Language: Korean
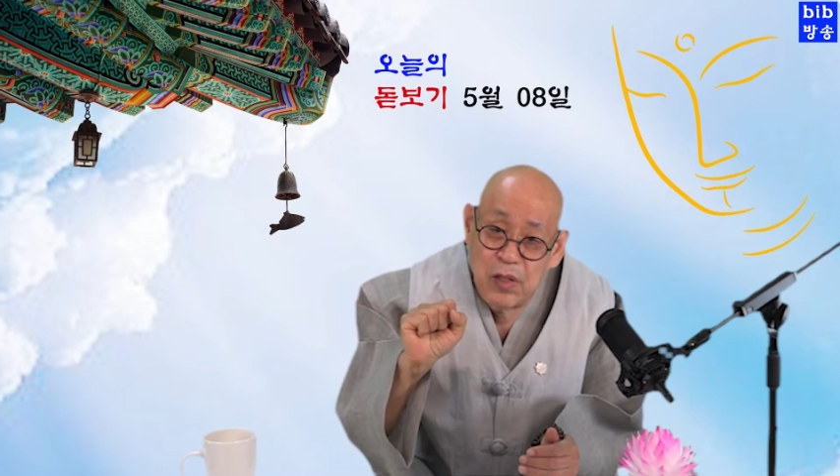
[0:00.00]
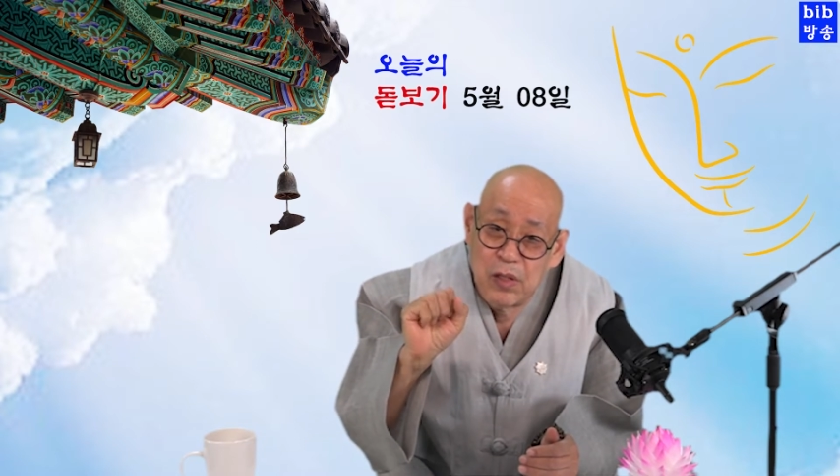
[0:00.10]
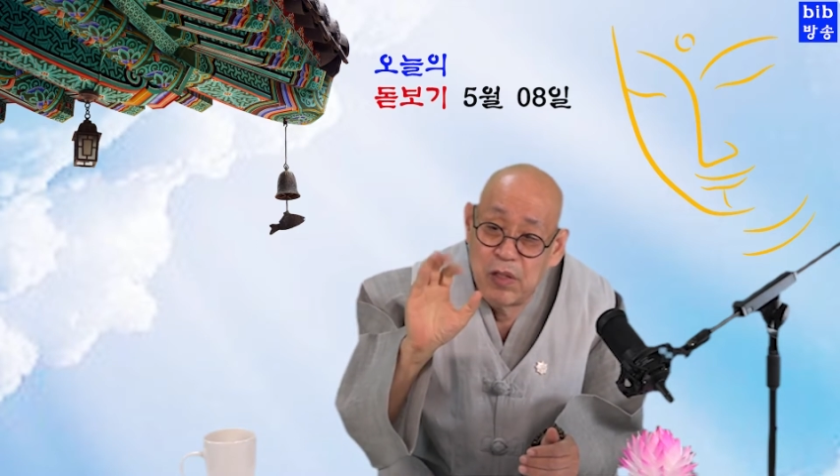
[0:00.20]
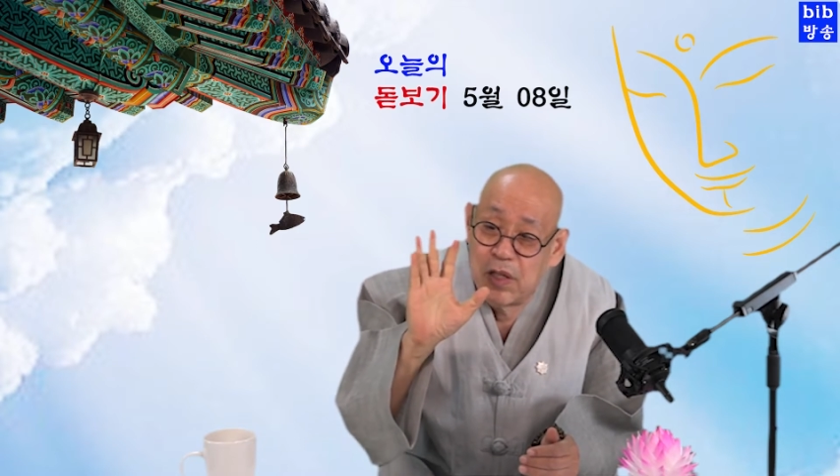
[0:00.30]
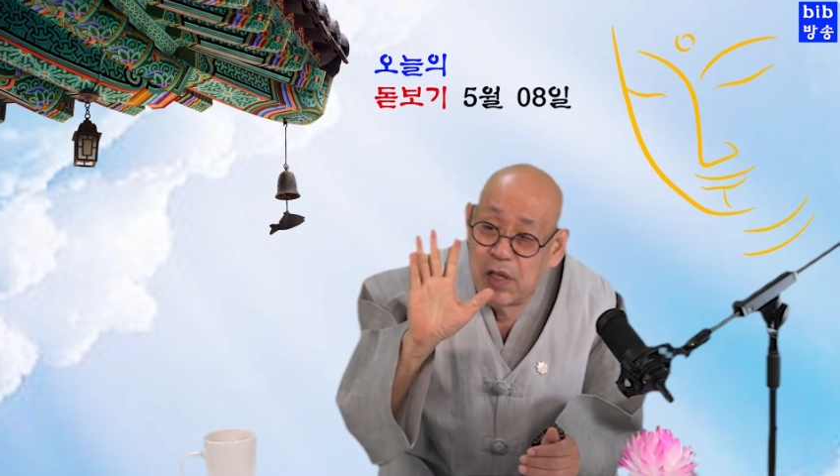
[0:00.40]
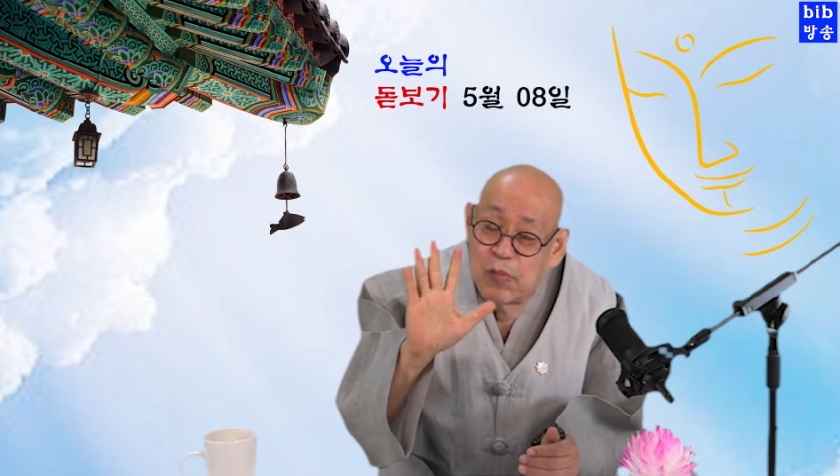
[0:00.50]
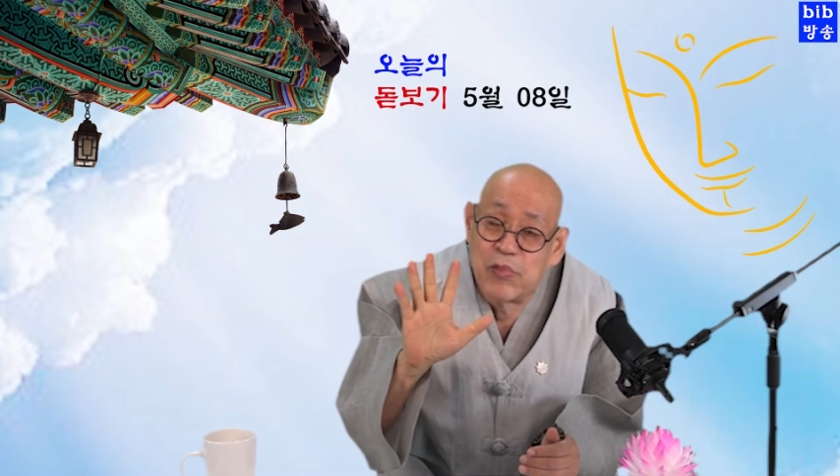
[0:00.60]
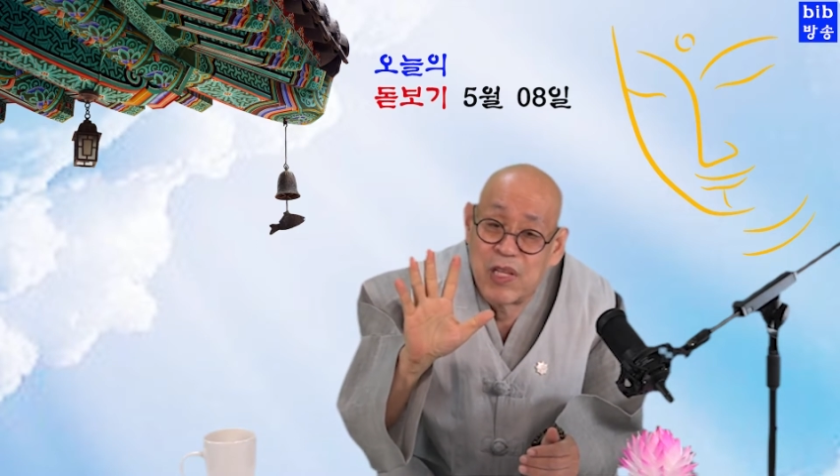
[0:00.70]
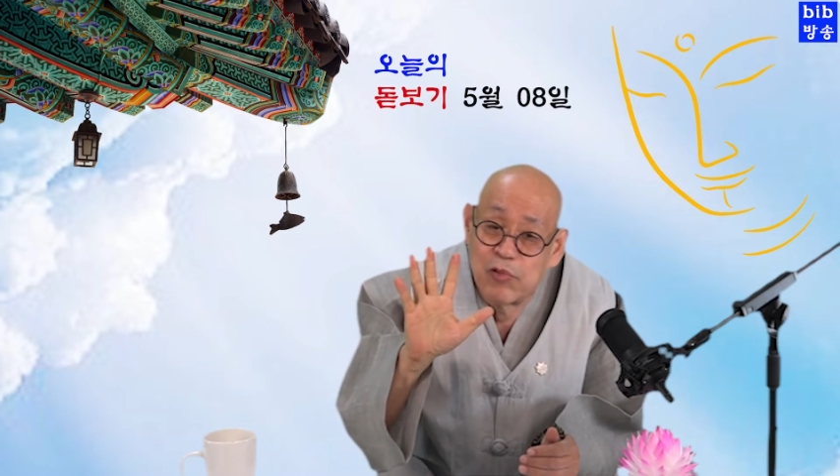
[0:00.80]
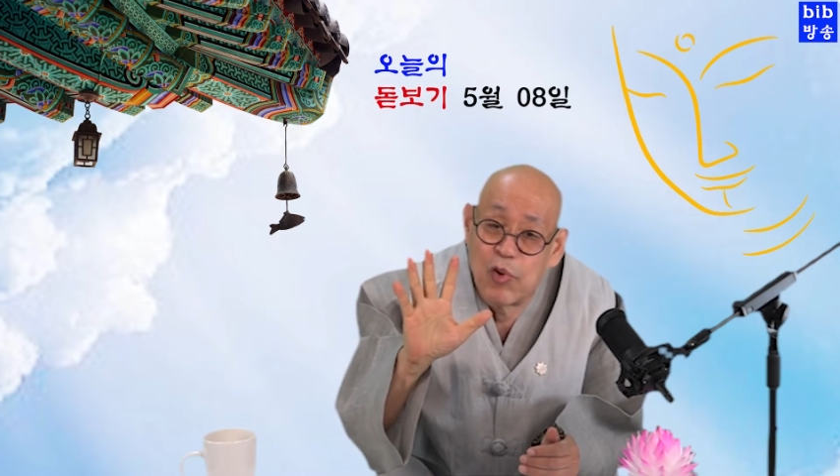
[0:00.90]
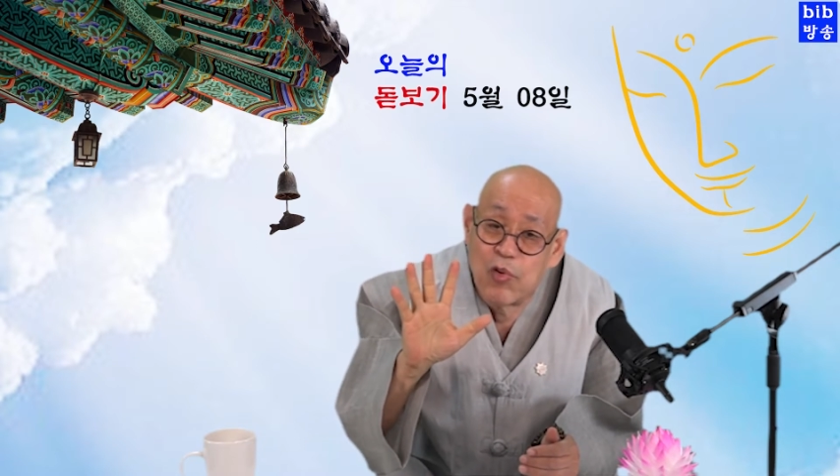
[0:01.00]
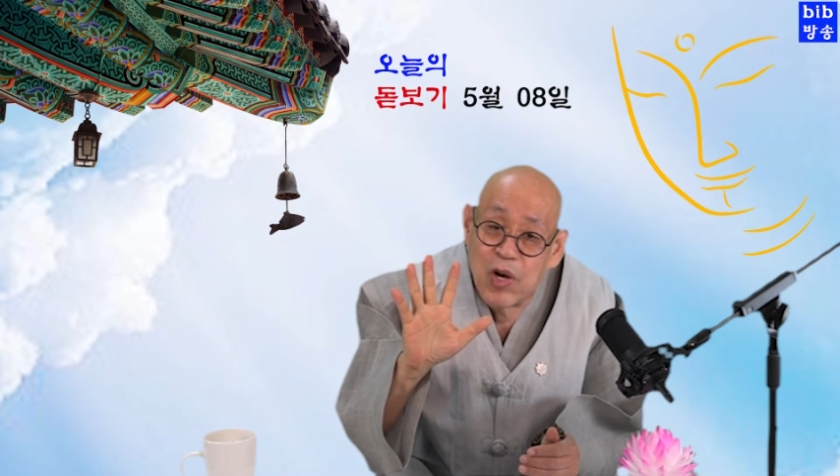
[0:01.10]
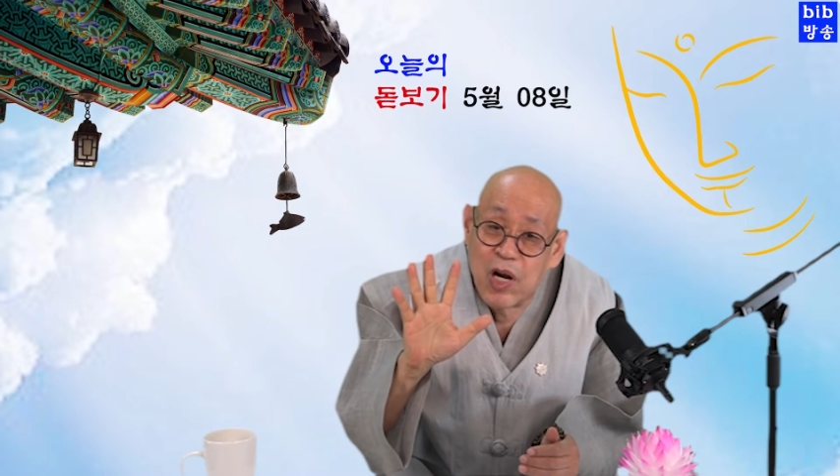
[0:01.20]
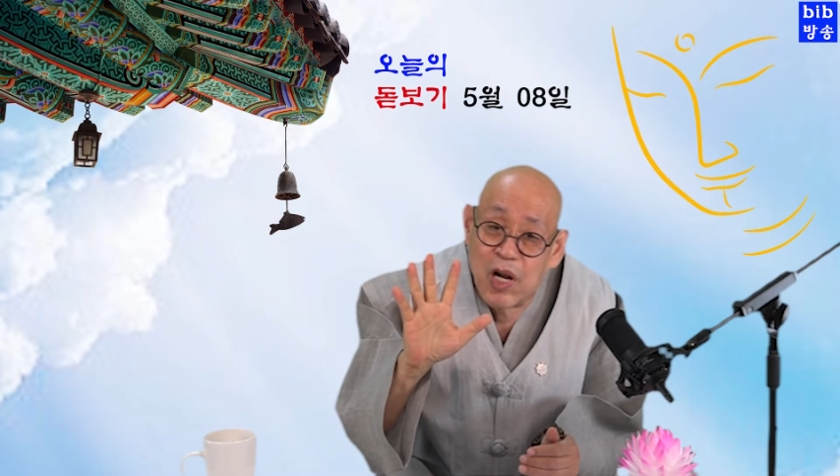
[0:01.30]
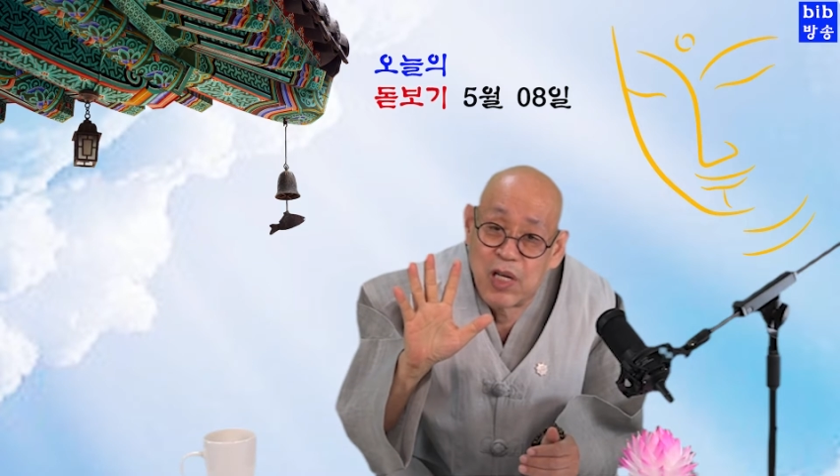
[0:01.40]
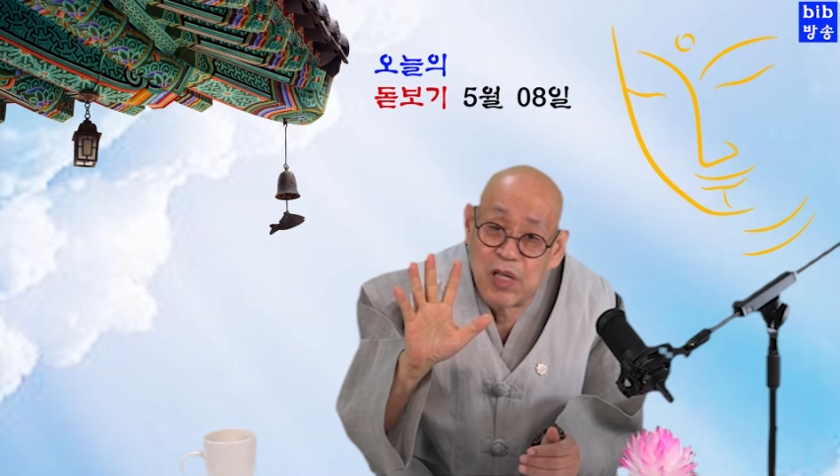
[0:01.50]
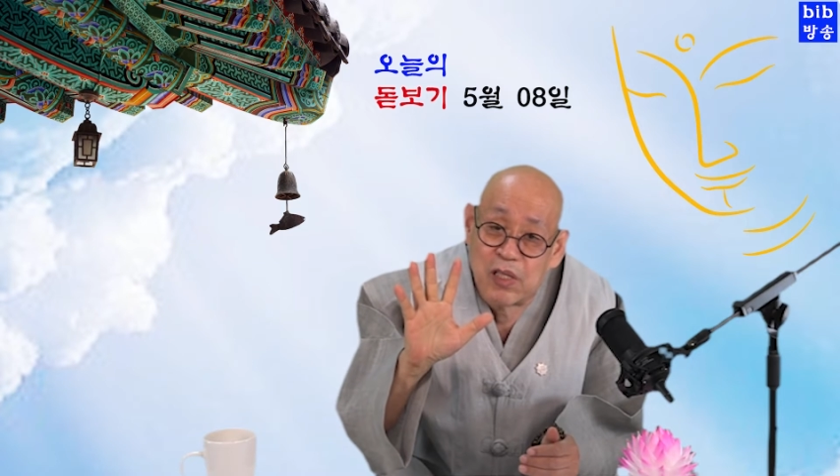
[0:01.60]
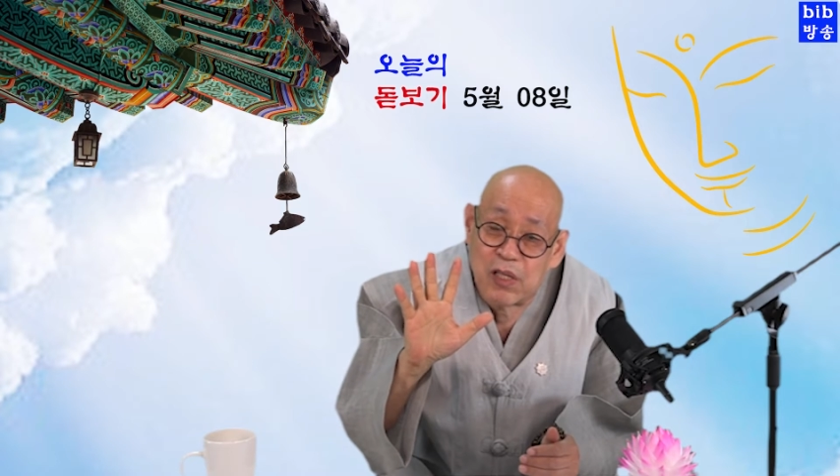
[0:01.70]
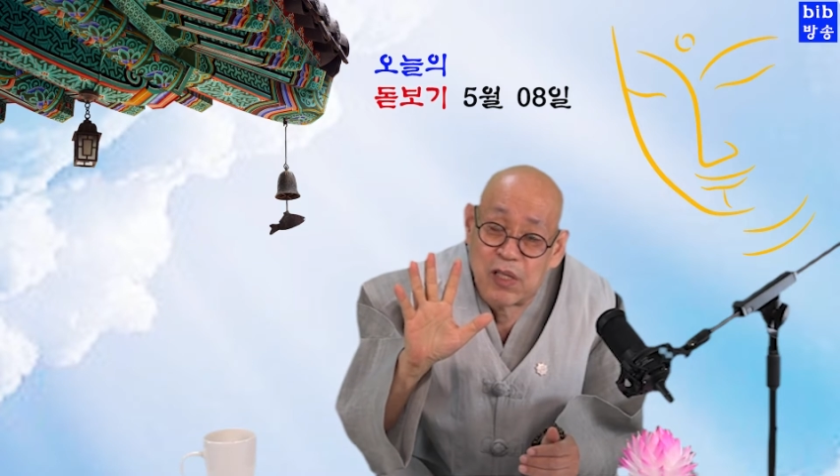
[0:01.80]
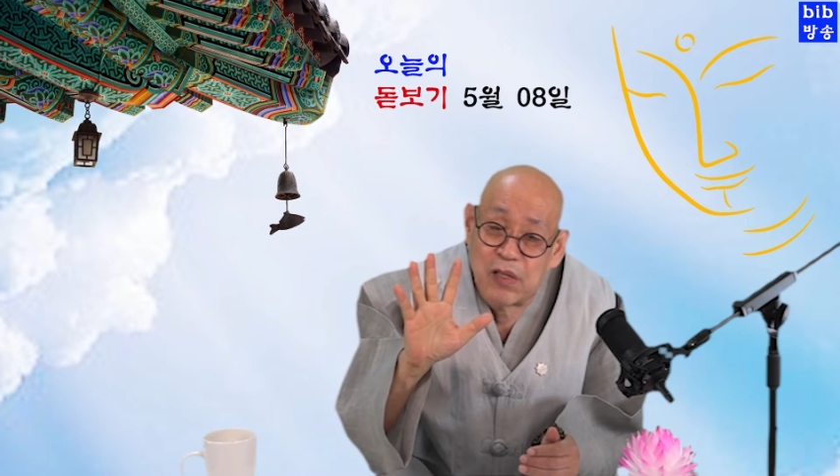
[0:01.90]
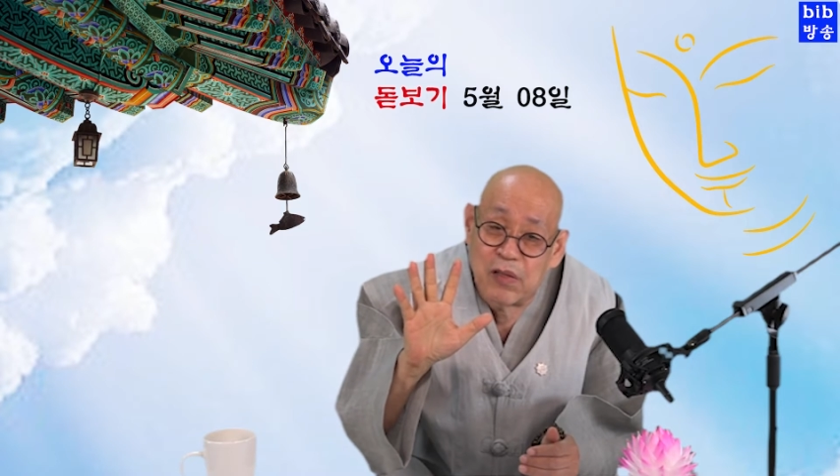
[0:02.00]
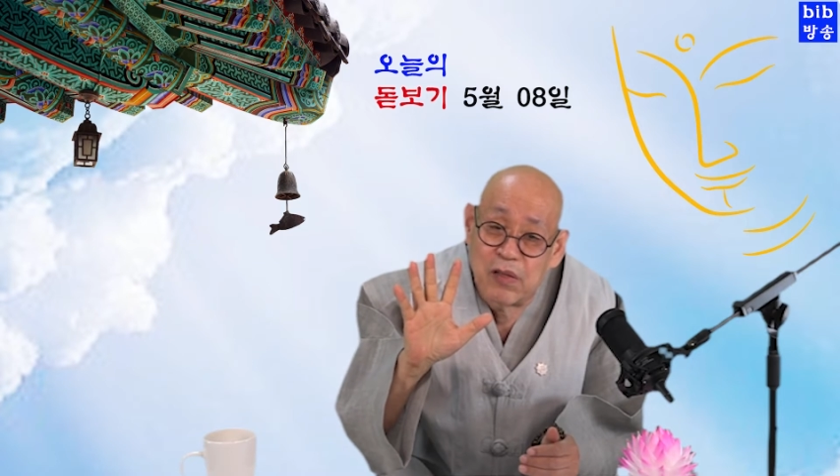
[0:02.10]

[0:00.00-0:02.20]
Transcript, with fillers: 그냥 이러면 다 손가락이 되잖아요.